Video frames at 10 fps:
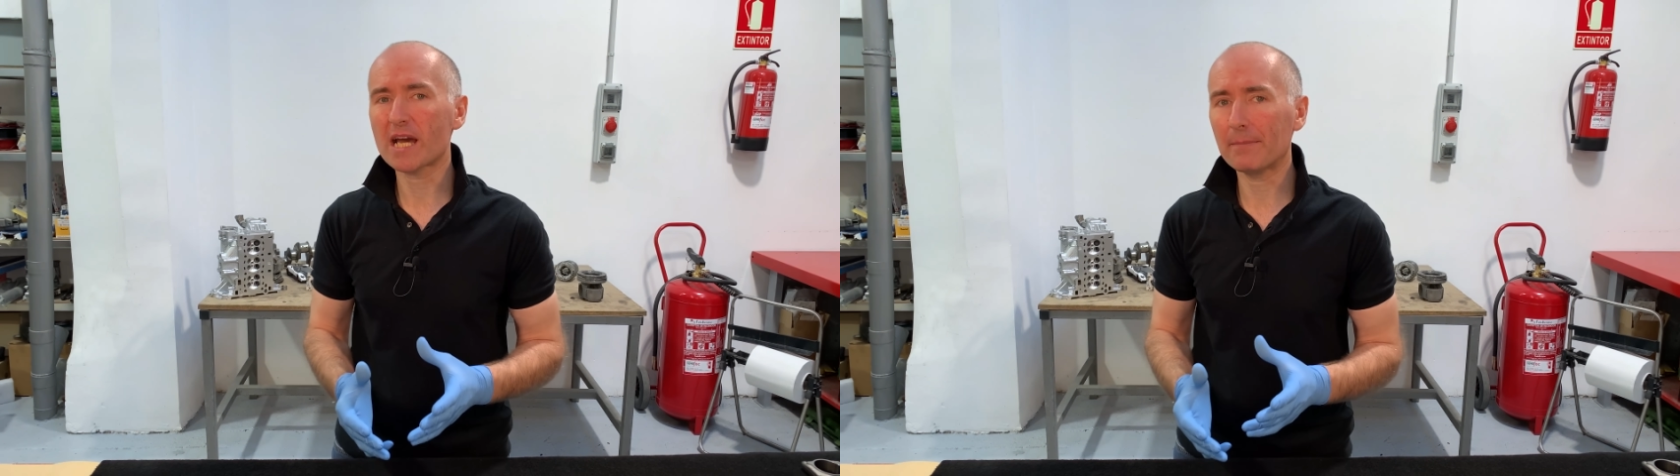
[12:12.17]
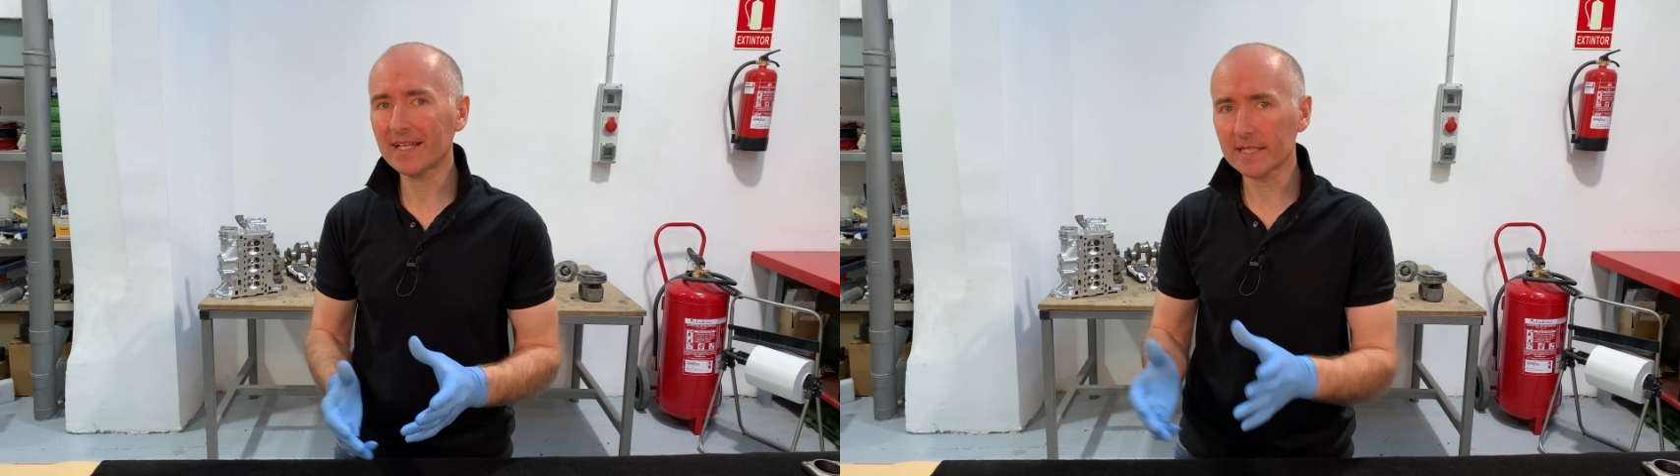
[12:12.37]

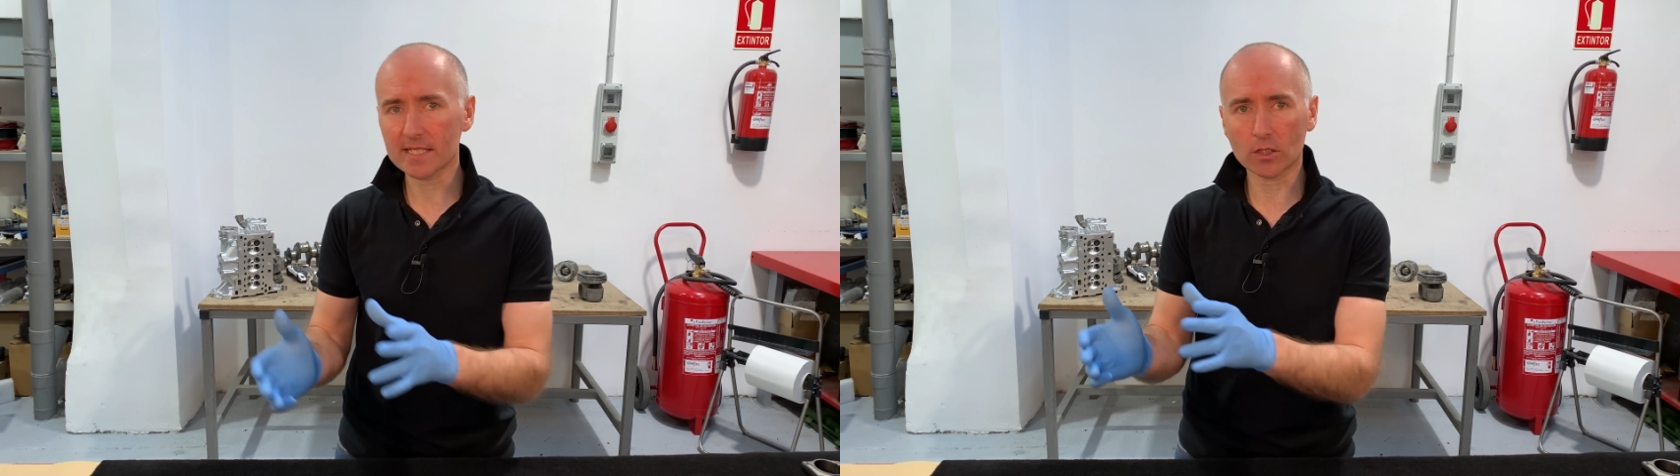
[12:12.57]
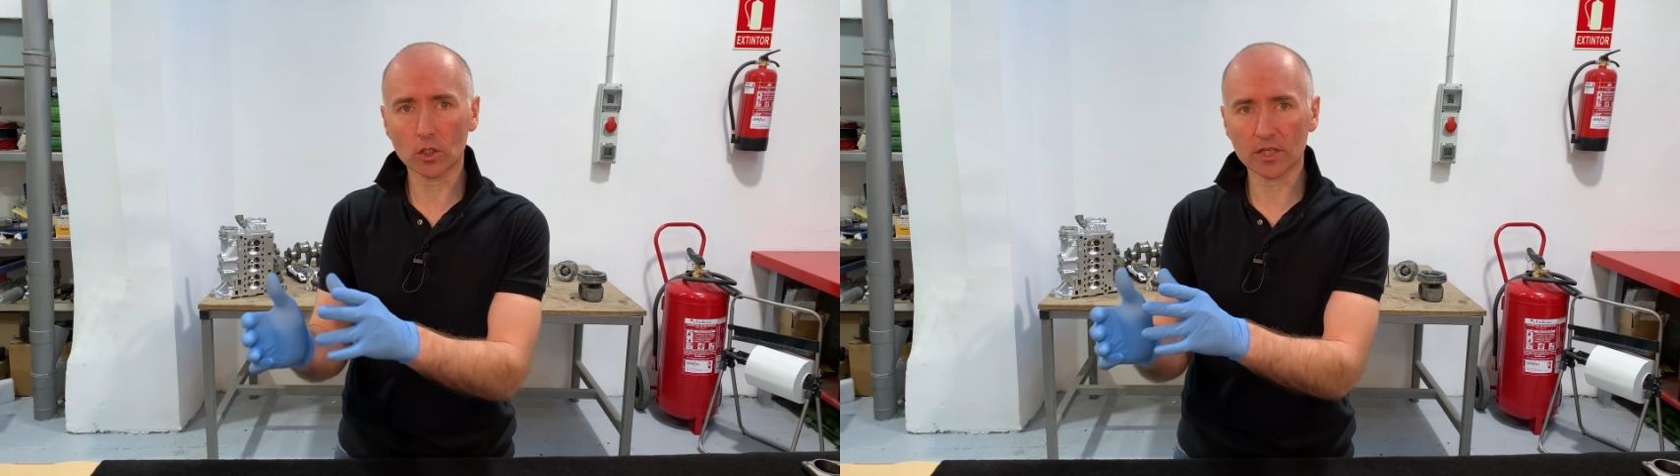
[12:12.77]
capaces
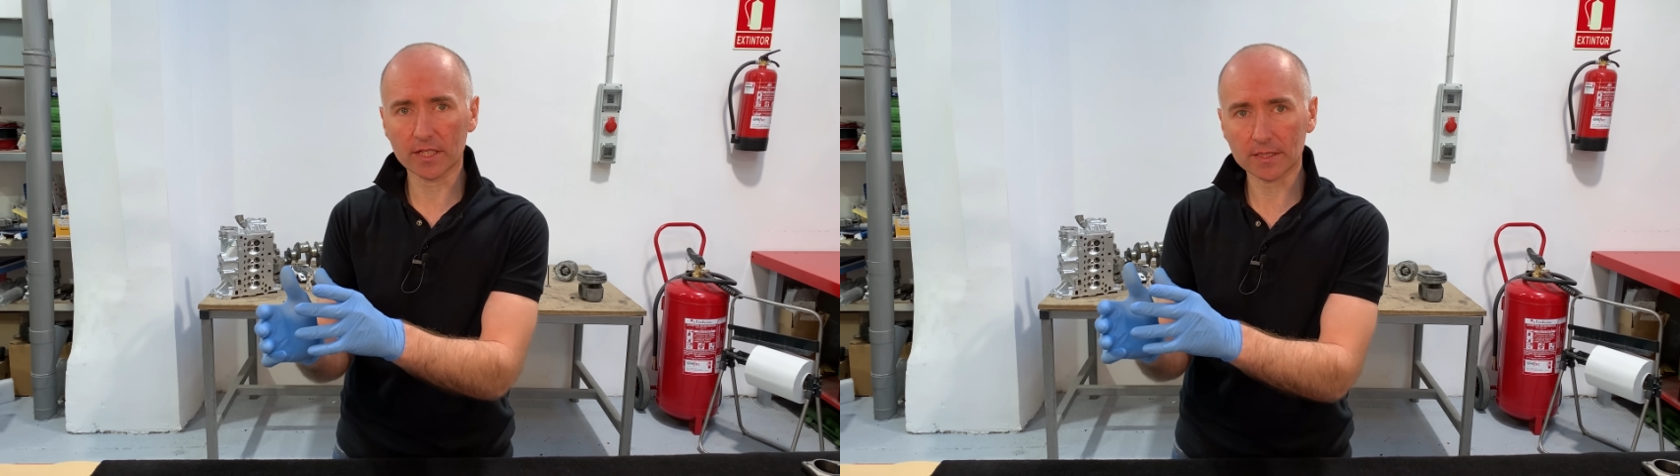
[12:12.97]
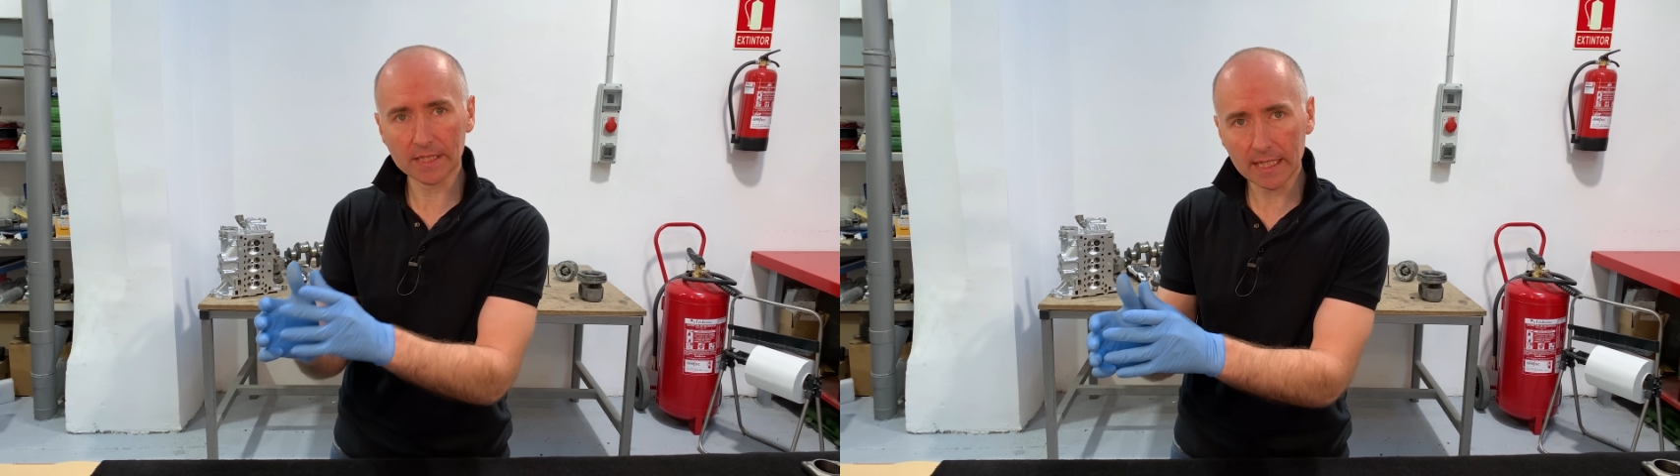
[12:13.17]
de
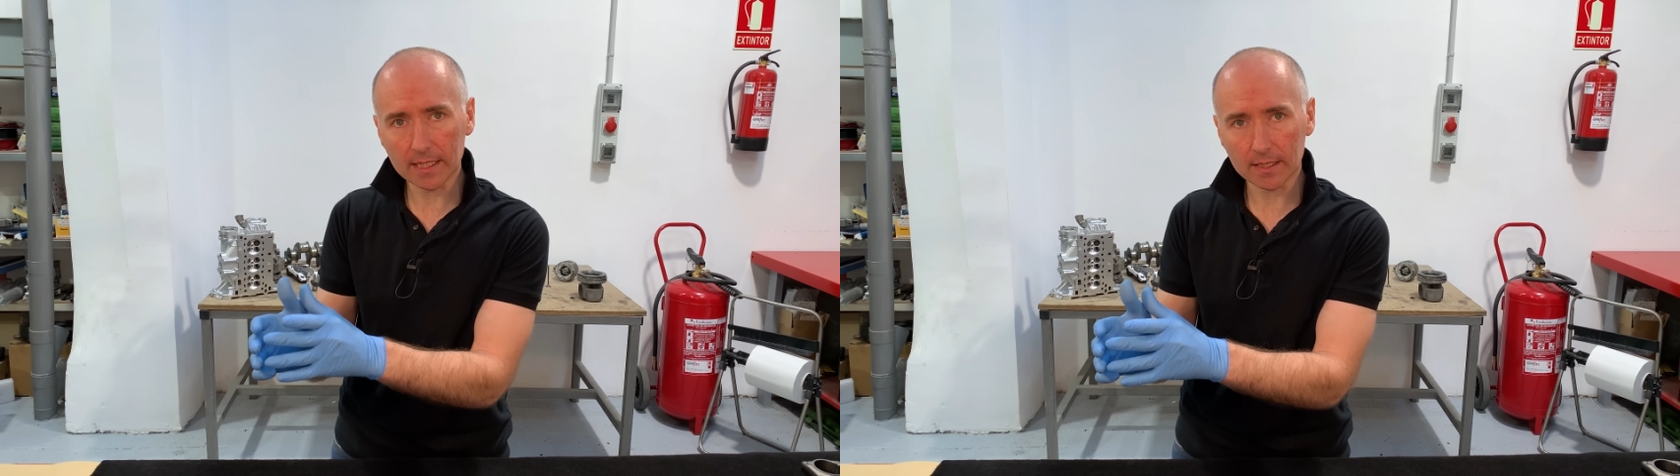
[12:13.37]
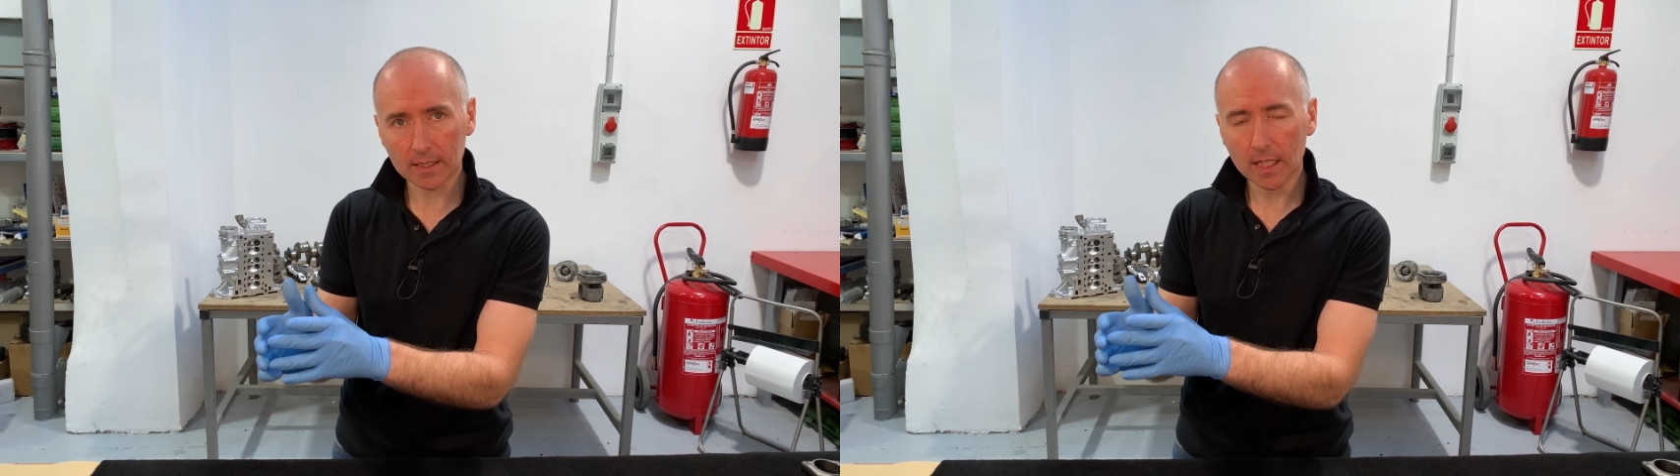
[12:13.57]

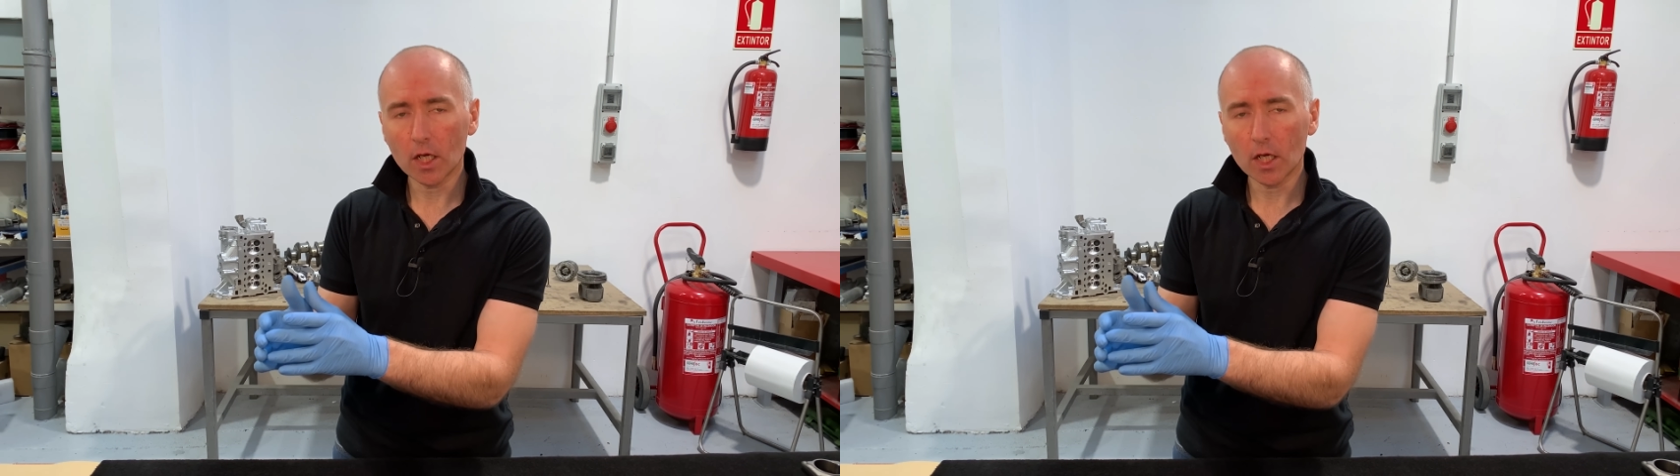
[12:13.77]
concentrar